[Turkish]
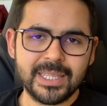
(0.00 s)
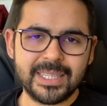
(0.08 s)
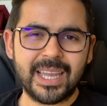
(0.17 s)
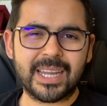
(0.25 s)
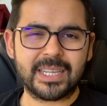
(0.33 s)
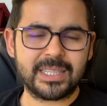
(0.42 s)

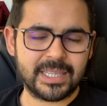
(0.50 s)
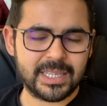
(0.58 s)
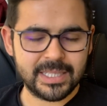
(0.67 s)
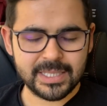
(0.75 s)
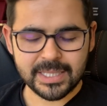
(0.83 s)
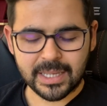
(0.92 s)
diğer hani
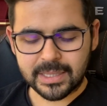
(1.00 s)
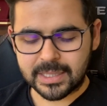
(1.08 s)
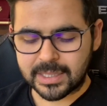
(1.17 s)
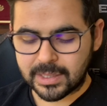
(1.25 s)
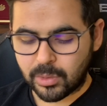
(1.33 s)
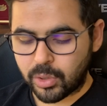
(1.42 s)

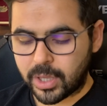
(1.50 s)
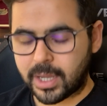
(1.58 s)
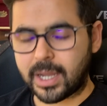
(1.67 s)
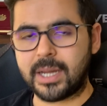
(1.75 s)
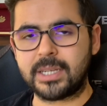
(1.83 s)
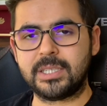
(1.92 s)
insanları ona
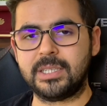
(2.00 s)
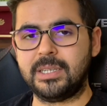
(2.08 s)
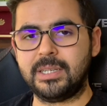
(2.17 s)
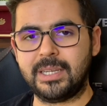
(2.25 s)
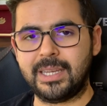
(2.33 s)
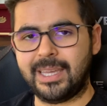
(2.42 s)
karşı
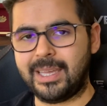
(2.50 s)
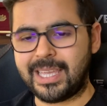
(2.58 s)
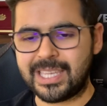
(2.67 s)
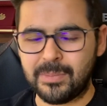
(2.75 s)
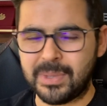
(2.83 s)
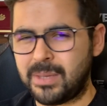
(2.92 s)
e,
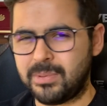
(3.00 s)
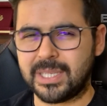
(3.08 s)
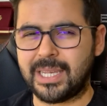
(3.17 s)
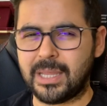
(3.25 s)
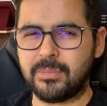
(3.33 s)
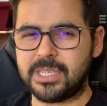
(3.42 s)
ekibi gibi
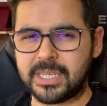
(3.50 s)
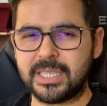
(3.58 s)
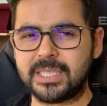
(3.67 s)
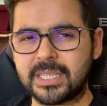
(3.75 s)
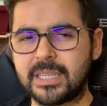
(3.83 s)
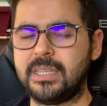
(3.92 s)
sayılabilecek
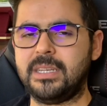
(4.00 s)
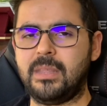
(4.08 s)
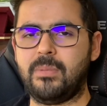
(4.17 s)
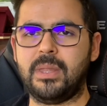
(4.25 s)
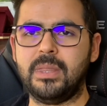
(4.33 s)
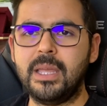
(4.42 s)
insanları
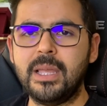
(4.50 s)
da ben